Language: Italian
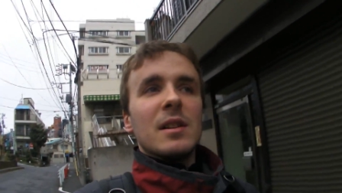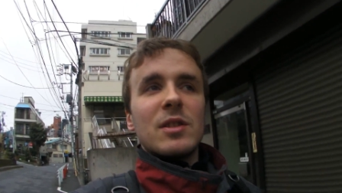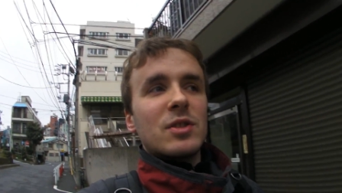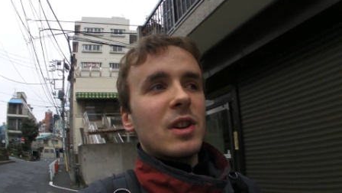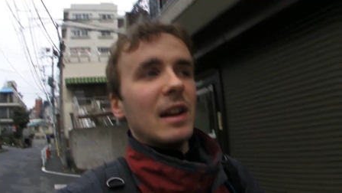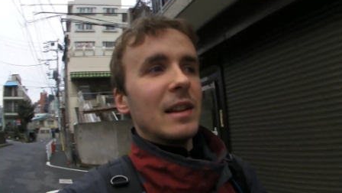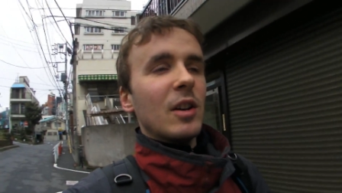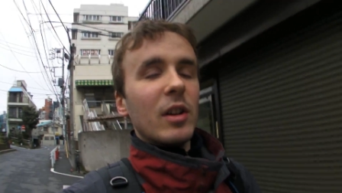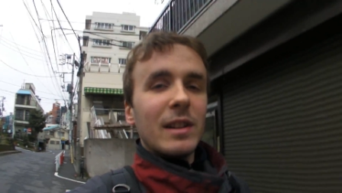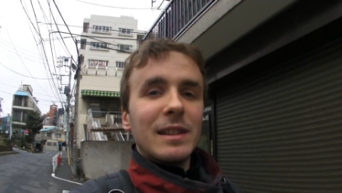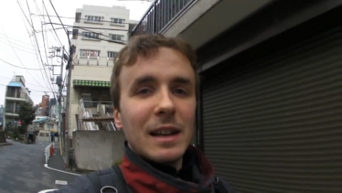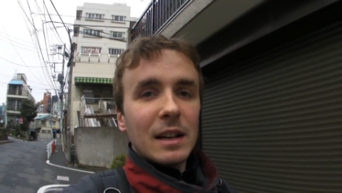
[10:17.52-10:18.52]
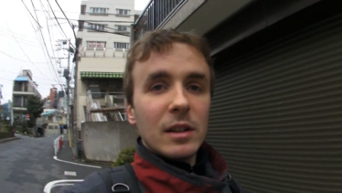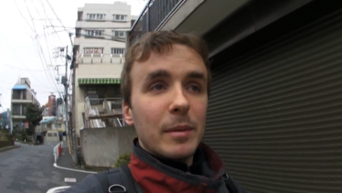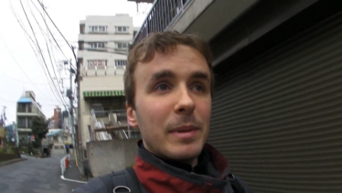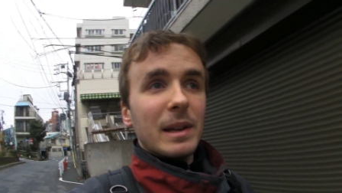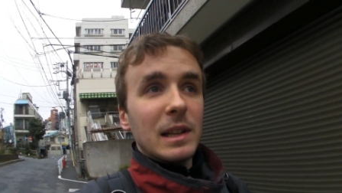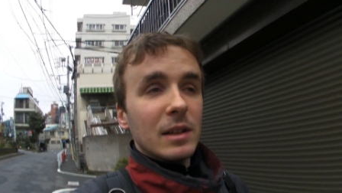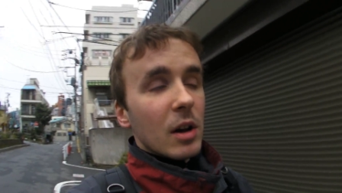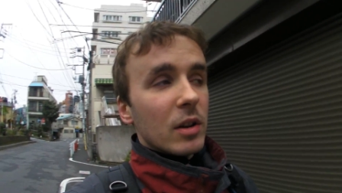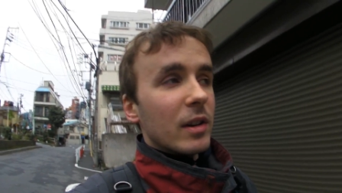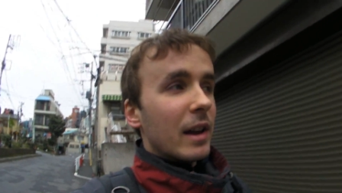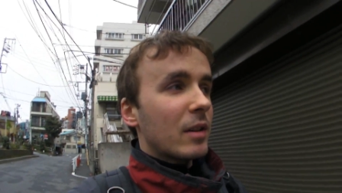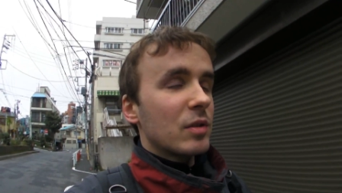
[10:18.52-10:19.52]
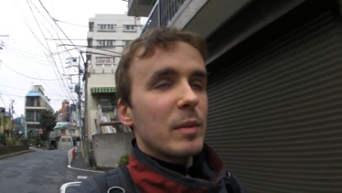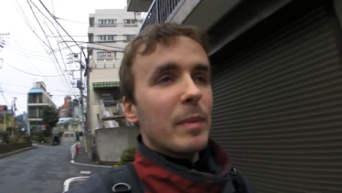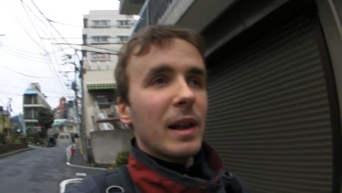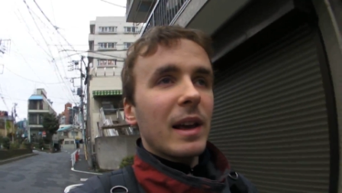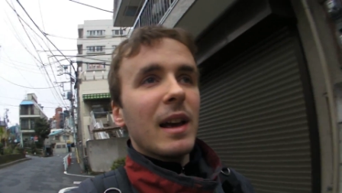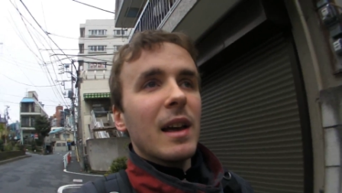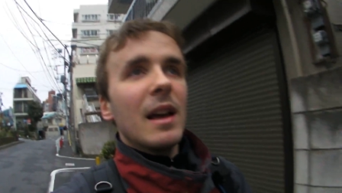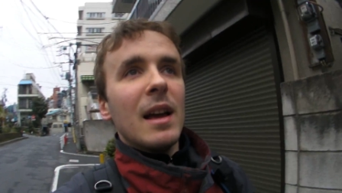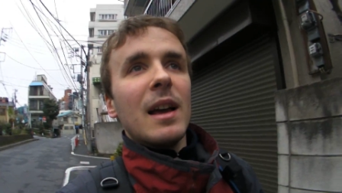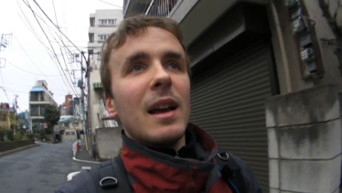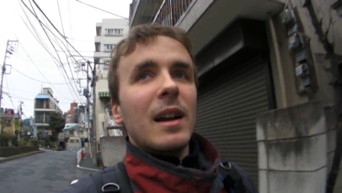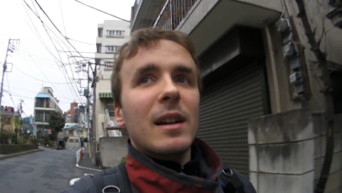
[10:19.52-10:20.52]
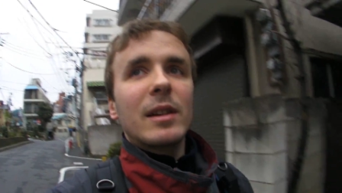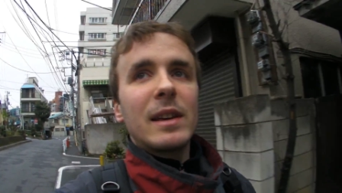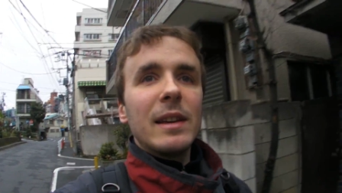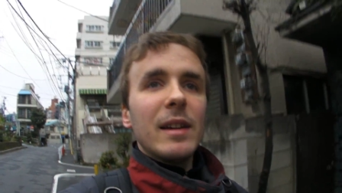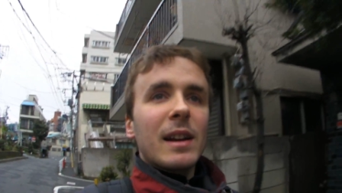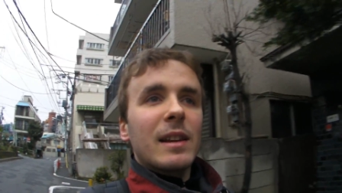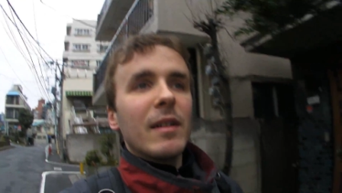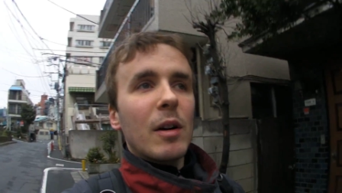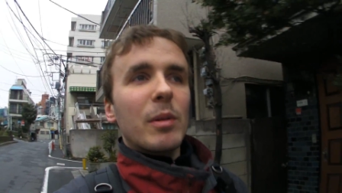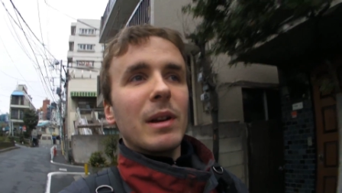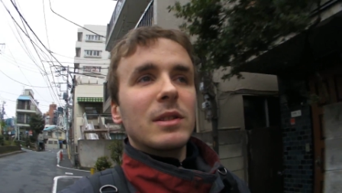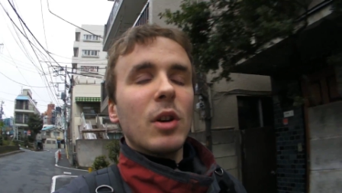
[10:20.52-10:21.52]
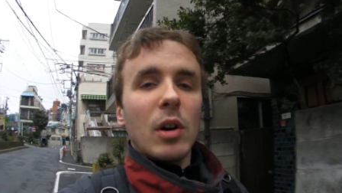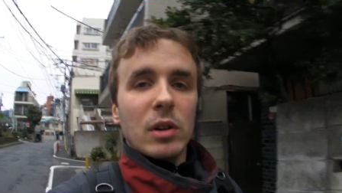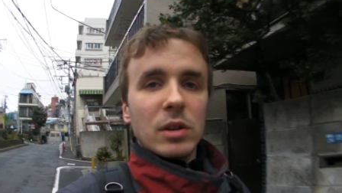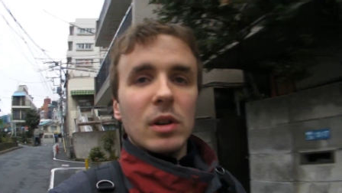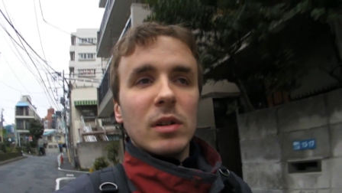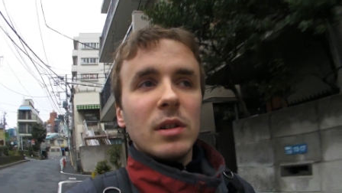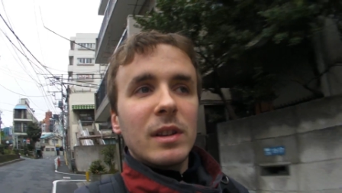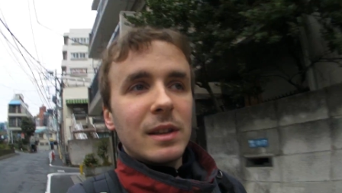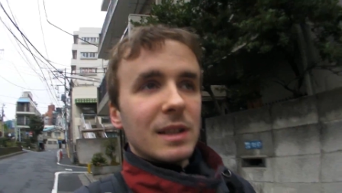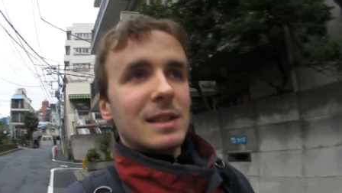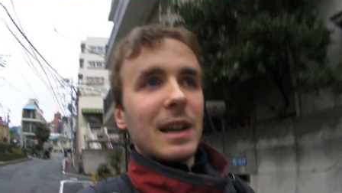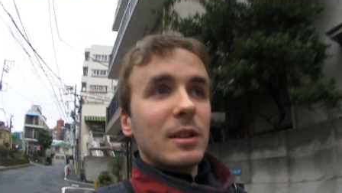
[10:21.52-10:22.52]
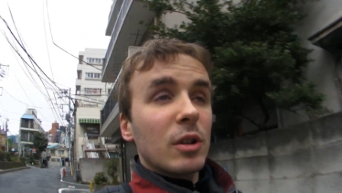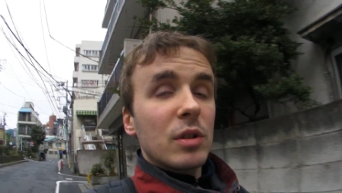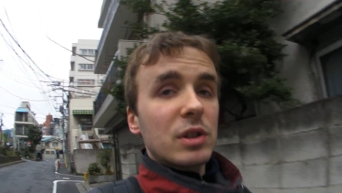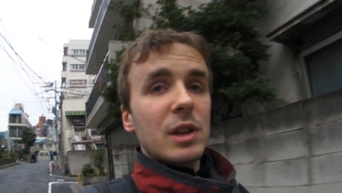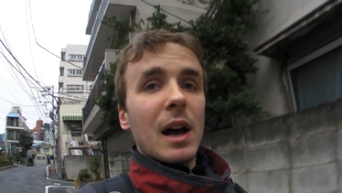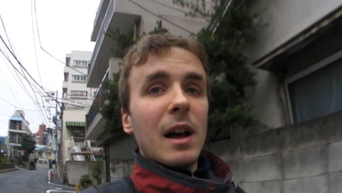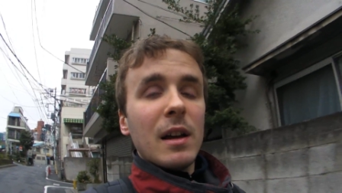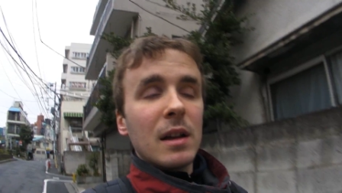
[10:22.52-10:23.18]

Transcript: cioè le donne ti cadono ai piedi no non è così perché chi arriva qui a Tokyo chi è stato lo sa